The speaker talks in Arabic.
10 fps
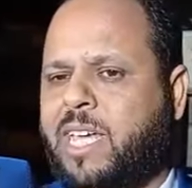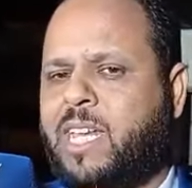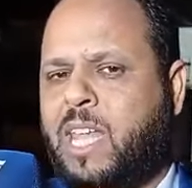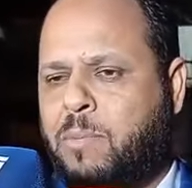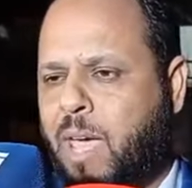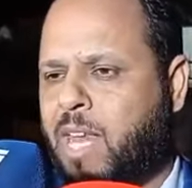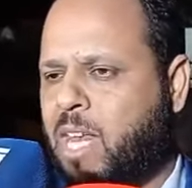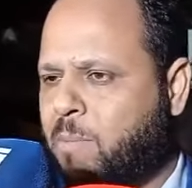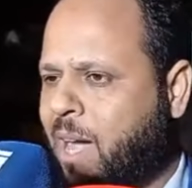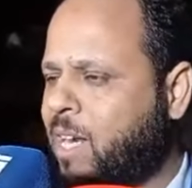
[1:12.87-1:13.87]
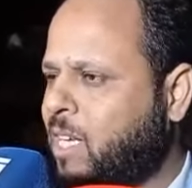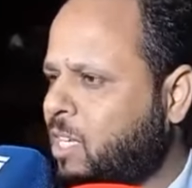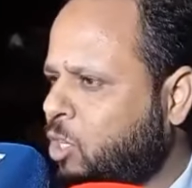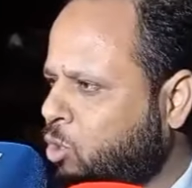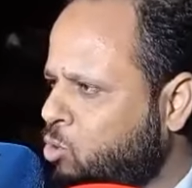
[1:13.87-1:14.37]
قلنا بان ما
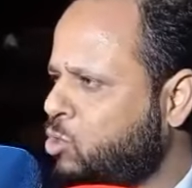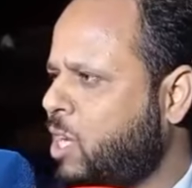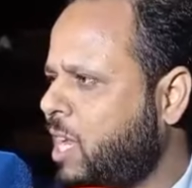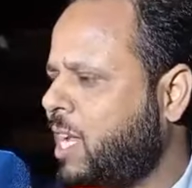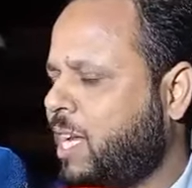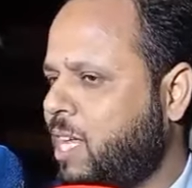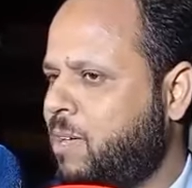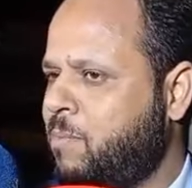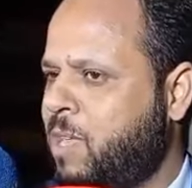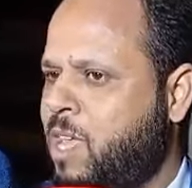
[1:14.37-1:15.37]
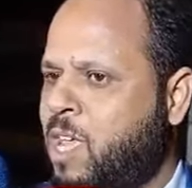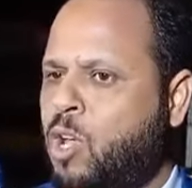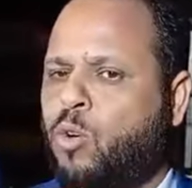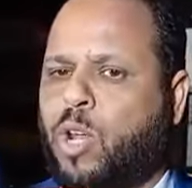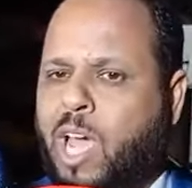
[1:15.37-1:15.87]
غنخرجوش للاعلام
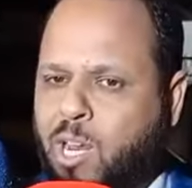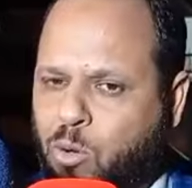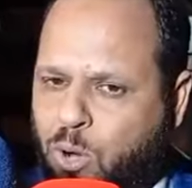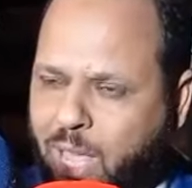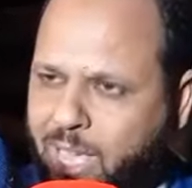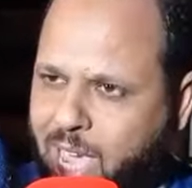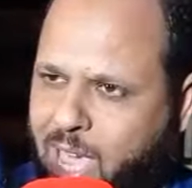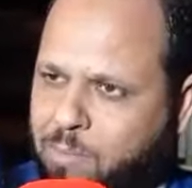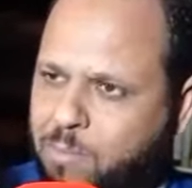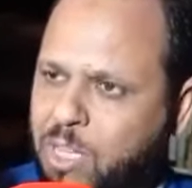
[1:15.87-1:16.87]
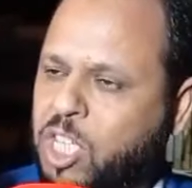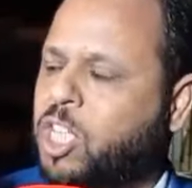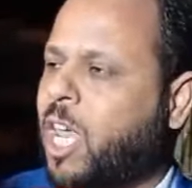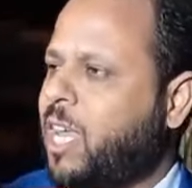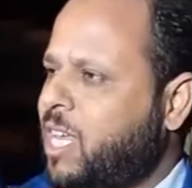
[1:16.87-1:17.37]
ونخلقوا راي عام من
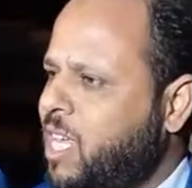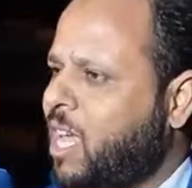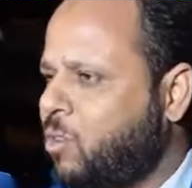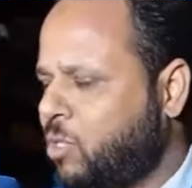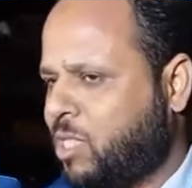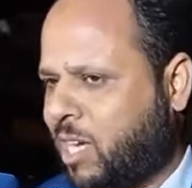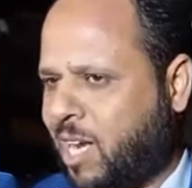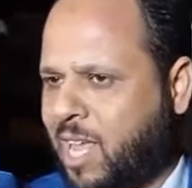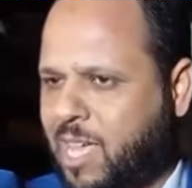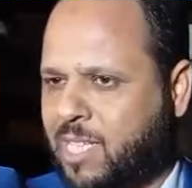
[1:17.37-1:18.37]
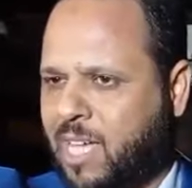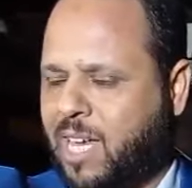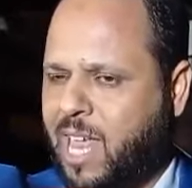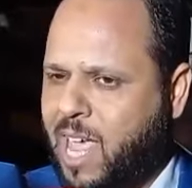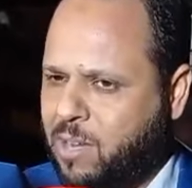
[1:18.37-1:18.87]
شانه ان يؤثر على القضاء
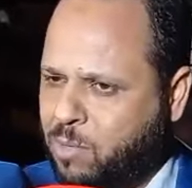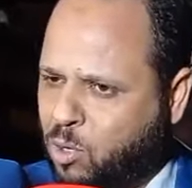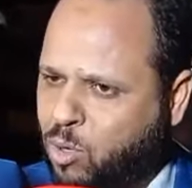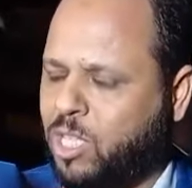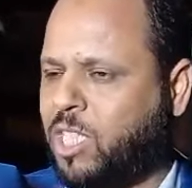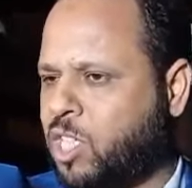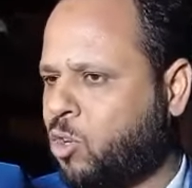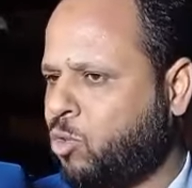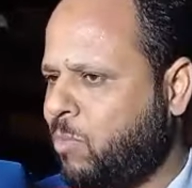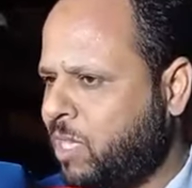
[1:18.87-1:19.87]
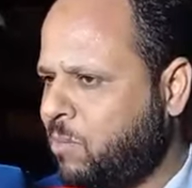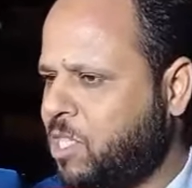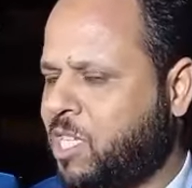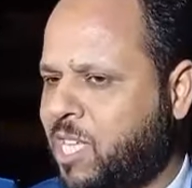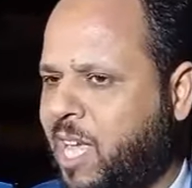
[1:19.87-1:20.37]
الان بكل تجرد ما دام
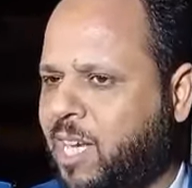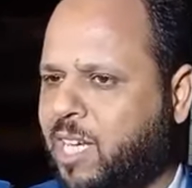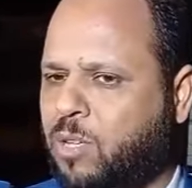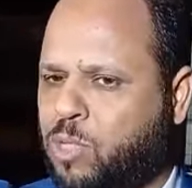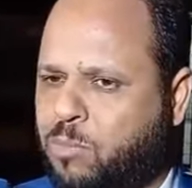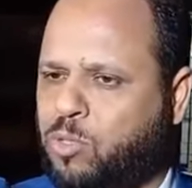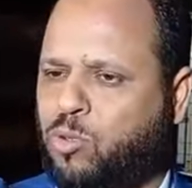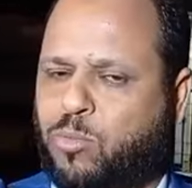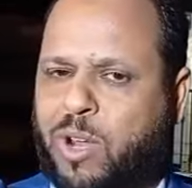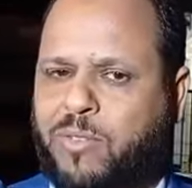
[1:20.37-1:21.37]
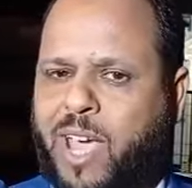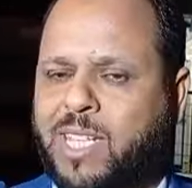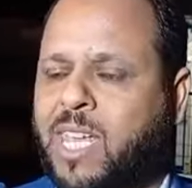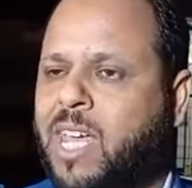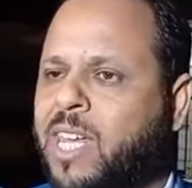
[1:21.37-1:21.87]
الجلسه علنيه وتابعتوا
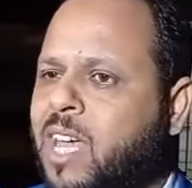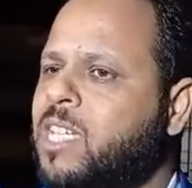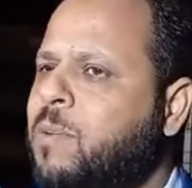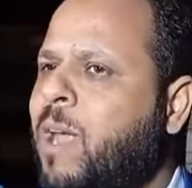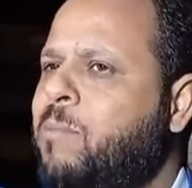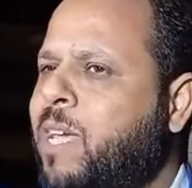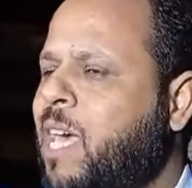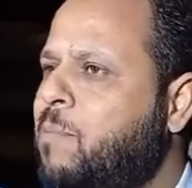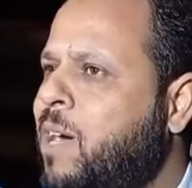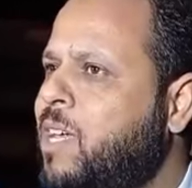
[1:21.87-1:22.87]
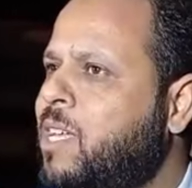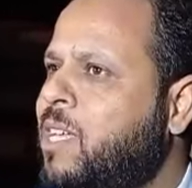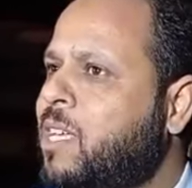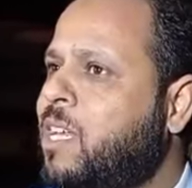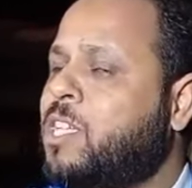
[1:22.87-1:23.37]
المرافعات ناقشنا مع المحكمه
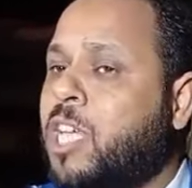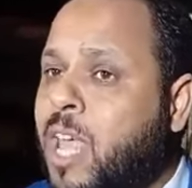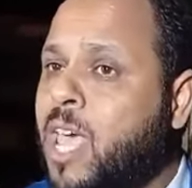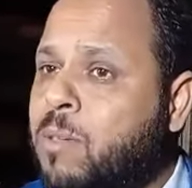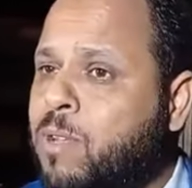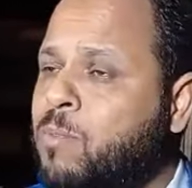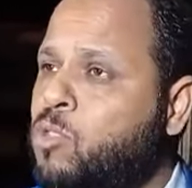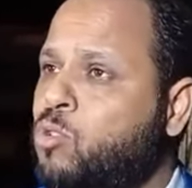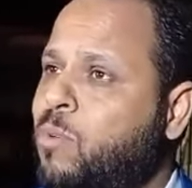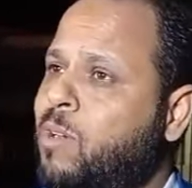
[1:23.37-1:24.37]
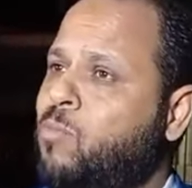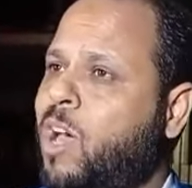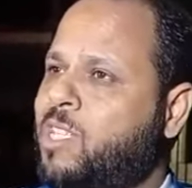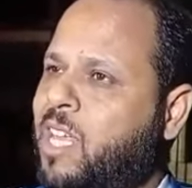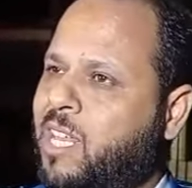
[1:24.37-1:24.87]
الجرائم المنسوبه
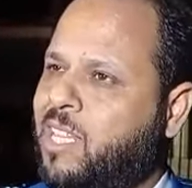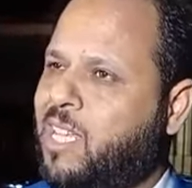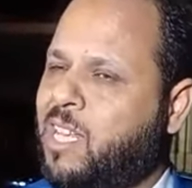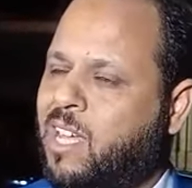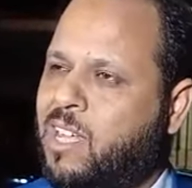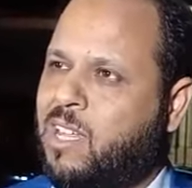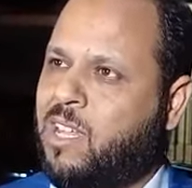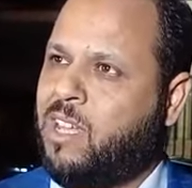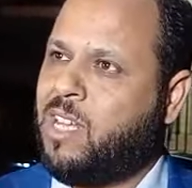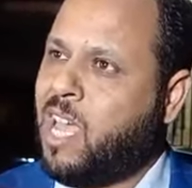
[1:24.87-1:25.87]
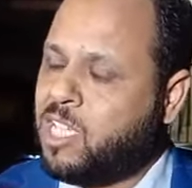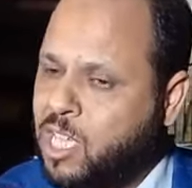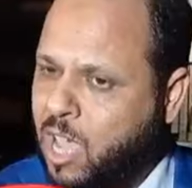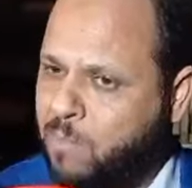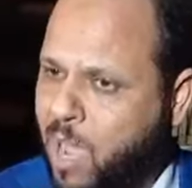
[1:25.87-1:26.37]
للمؤازرين ديالنا
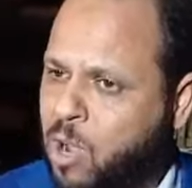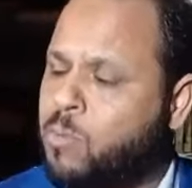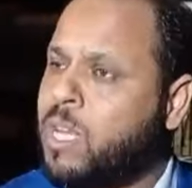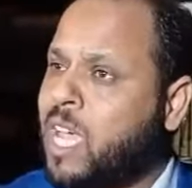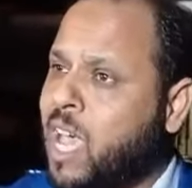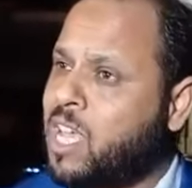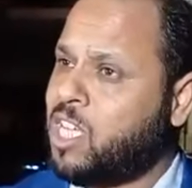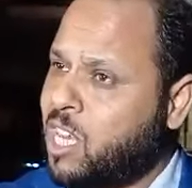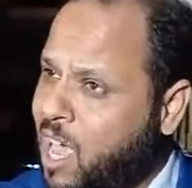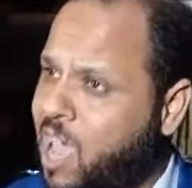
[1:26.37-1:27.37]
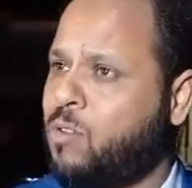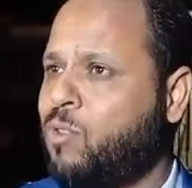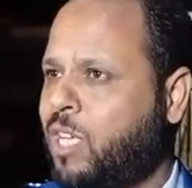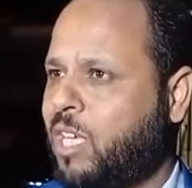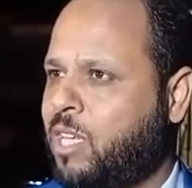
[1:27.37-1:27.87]
ناقشناها معهم نقاشا
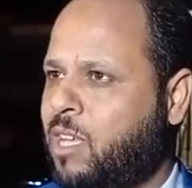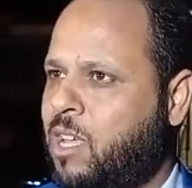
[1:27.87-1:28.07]
قانونيا